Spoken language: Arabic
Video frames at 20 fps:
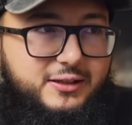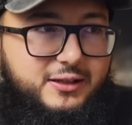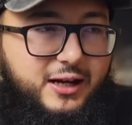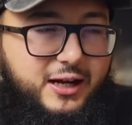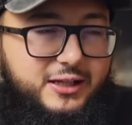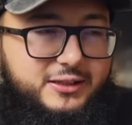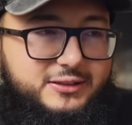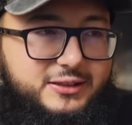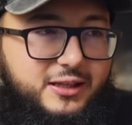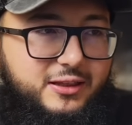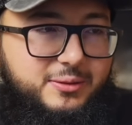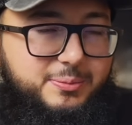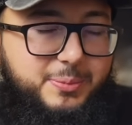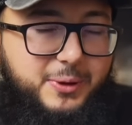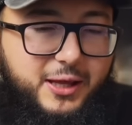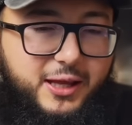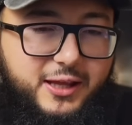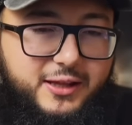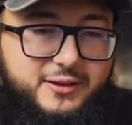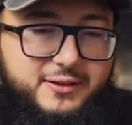
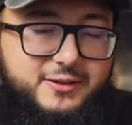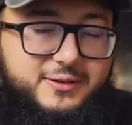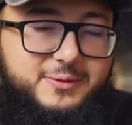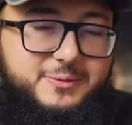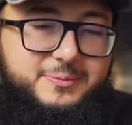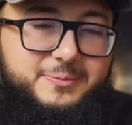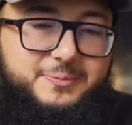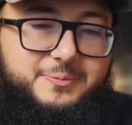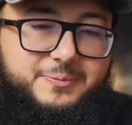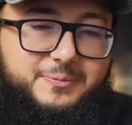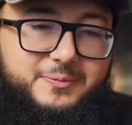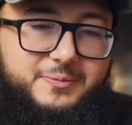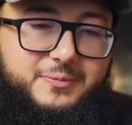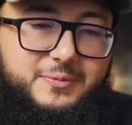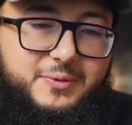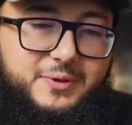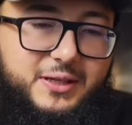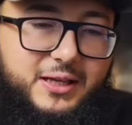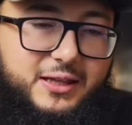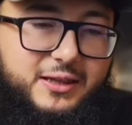التثبيت
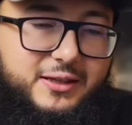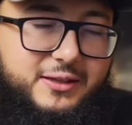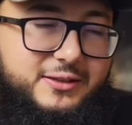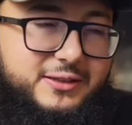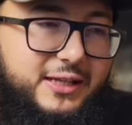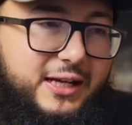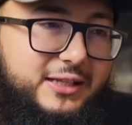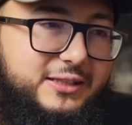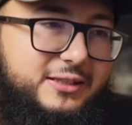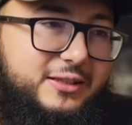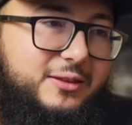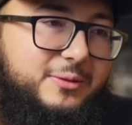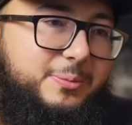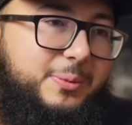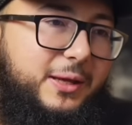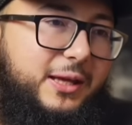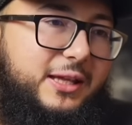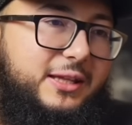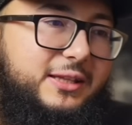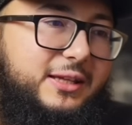يلا تحدي
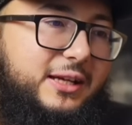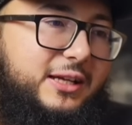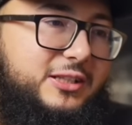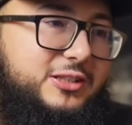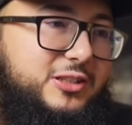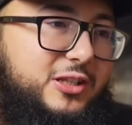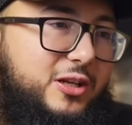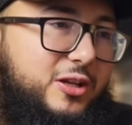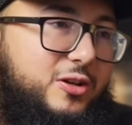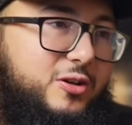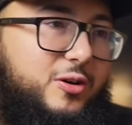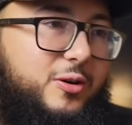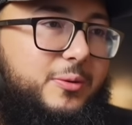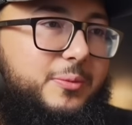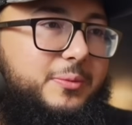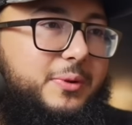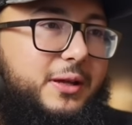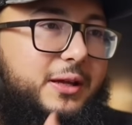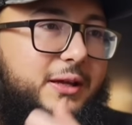التثبيت حيجي لكم